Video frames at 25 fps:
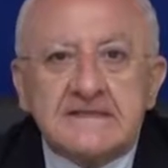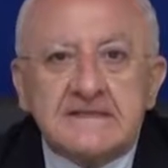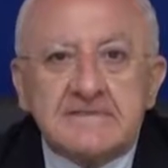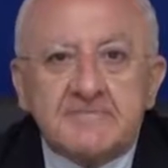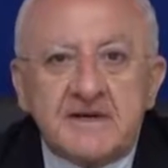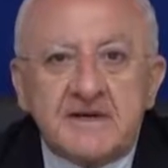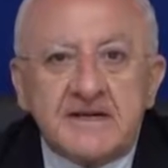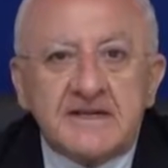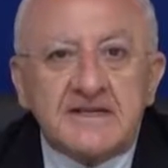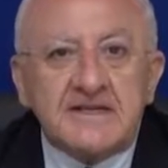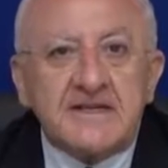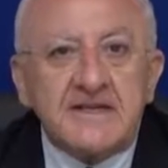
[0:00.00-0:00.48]

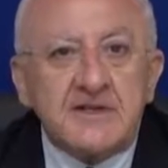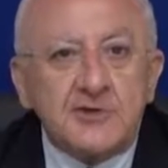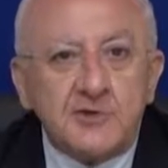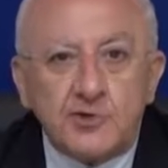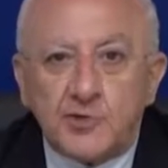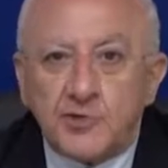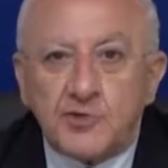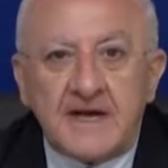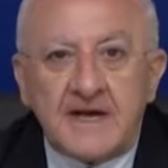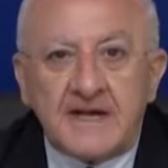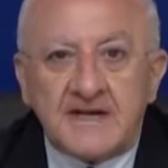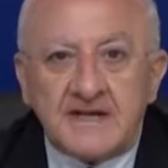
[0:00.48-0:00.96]
perché
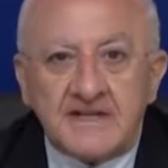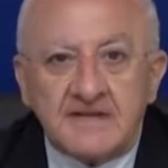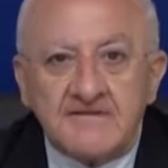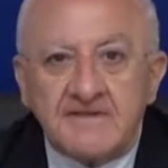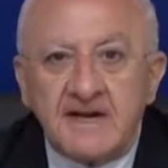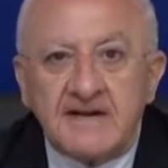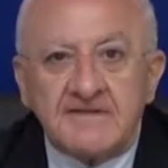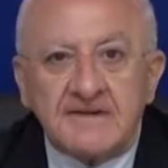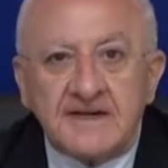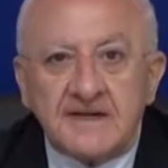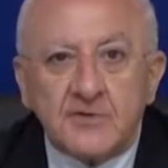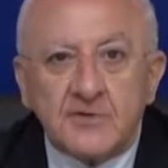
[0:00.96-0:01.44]
non
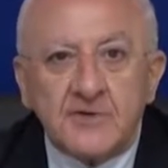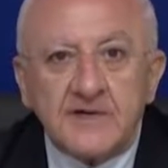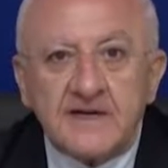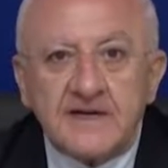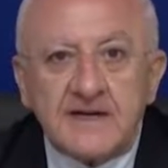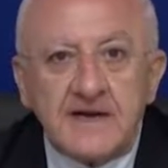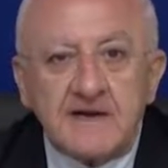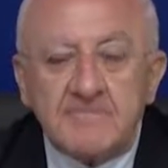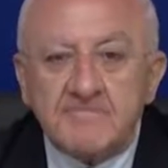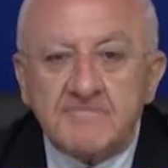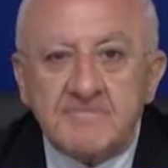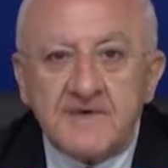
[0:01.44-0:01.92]
arrivavano in
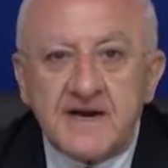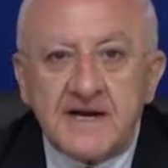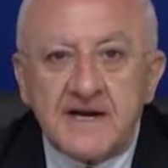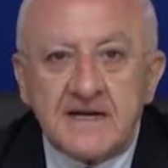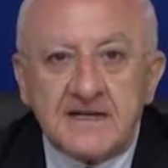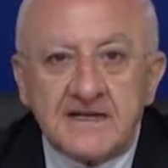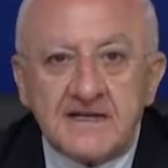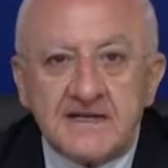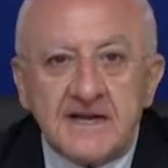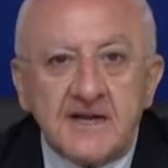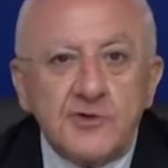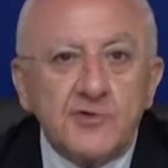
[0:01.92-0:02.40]

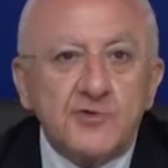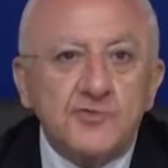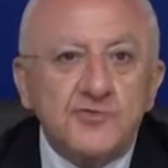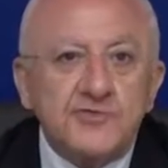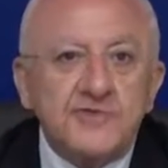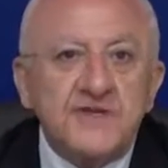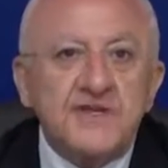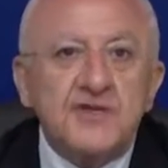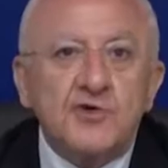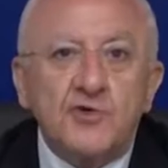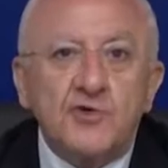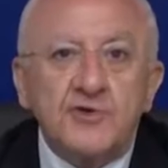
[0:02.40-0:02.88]
Campania, non
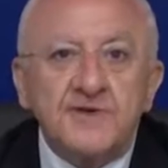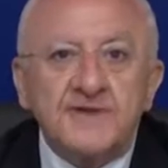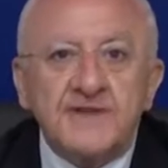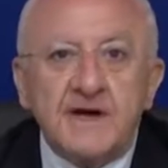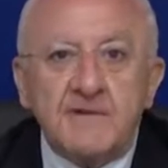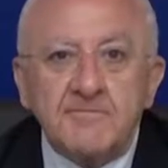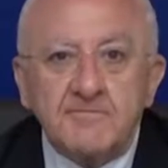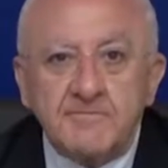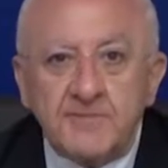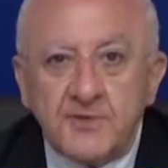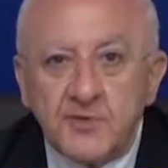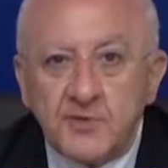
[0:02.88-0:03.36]
dico i
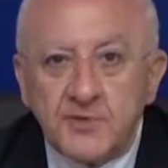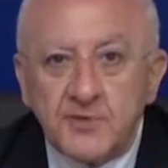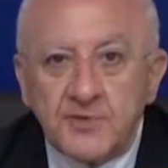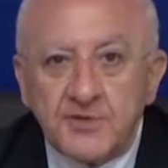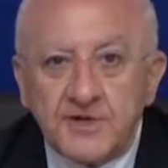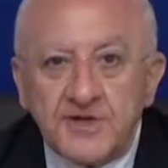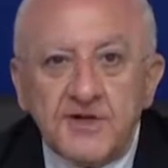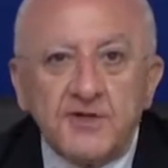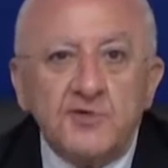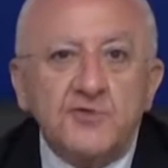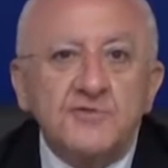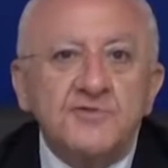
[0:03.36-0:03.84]

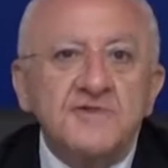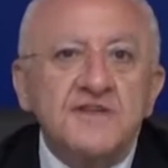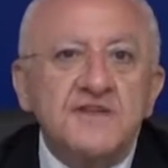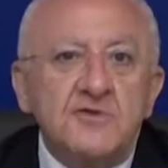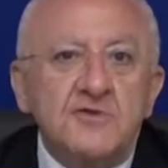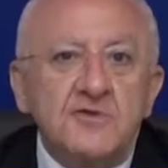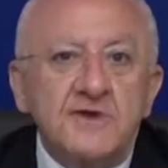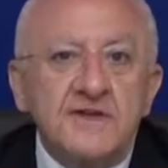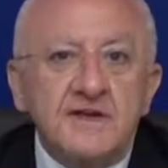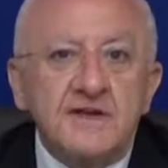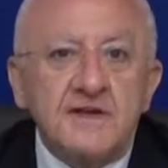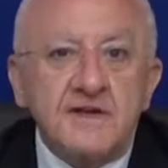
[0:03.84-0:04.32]
tamponi, non
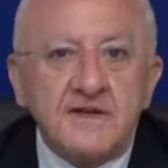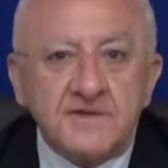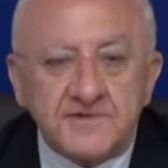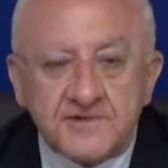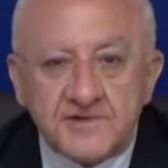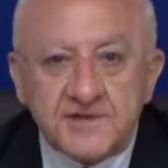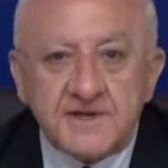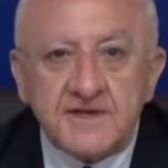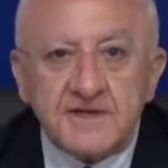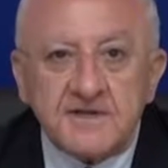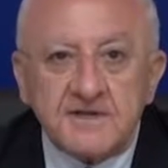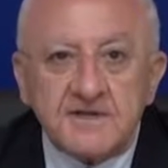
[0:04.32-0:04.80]
dico i
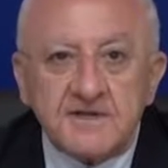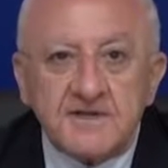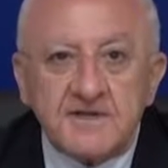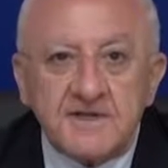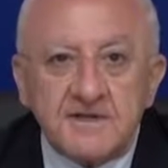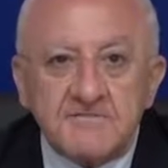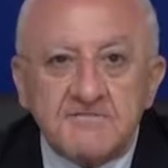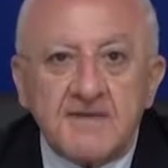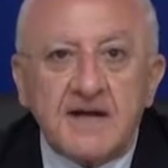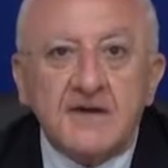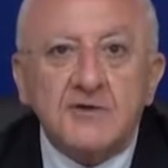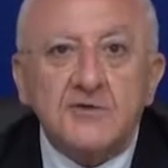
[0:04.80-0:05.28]

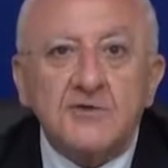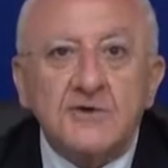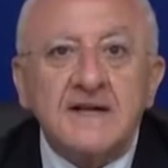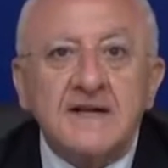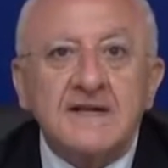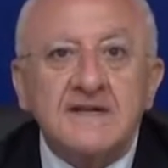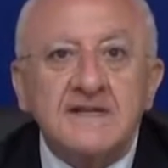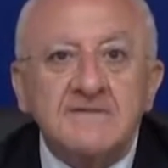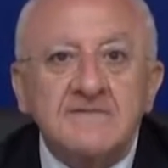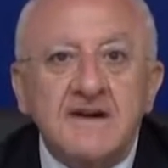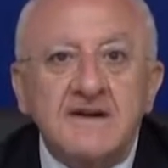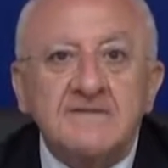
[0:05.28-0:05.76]
reagenti, ma non
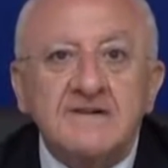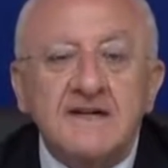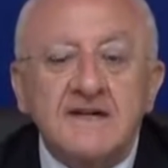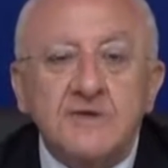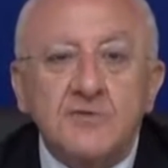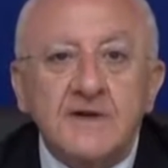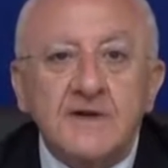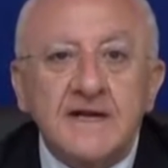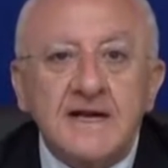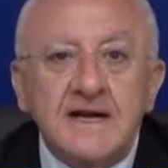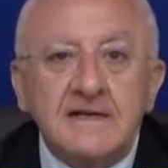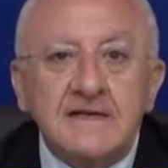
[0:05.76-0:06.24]

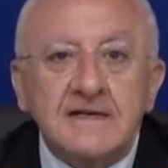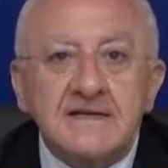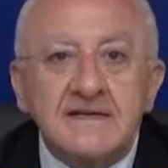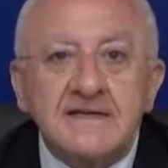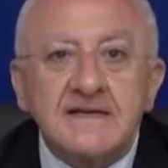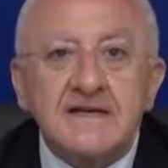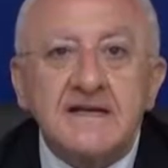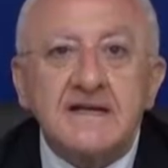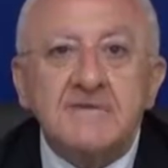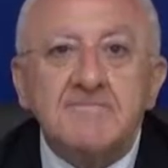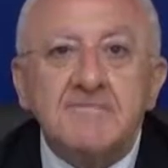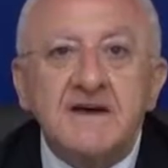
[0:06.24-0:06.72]
arrivavano
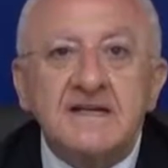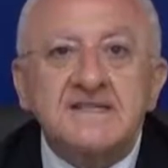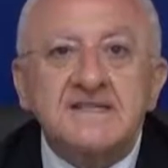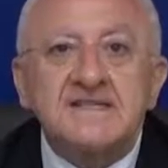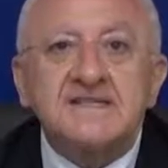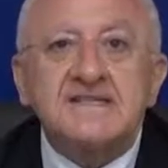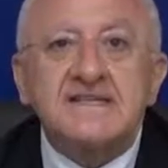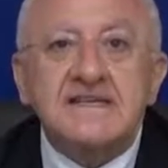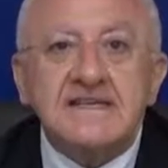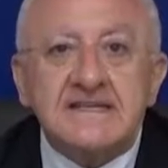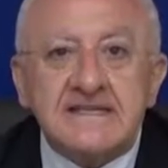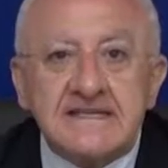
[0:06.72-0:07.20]
neanche le
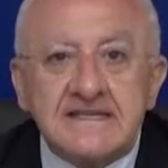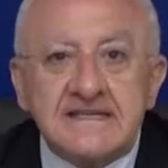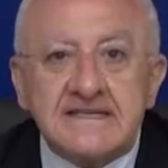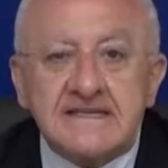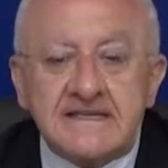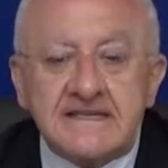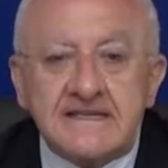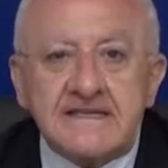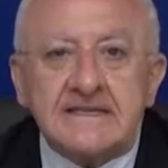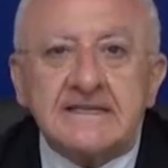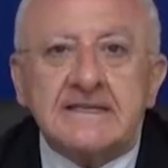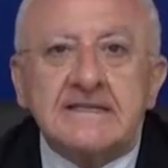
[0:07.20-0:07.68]

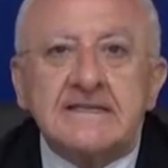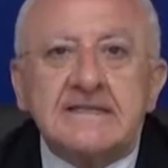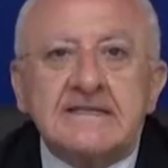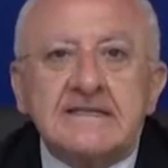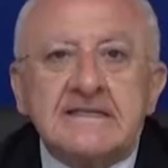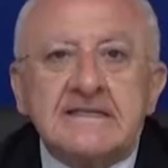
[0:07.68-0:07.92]
mascherine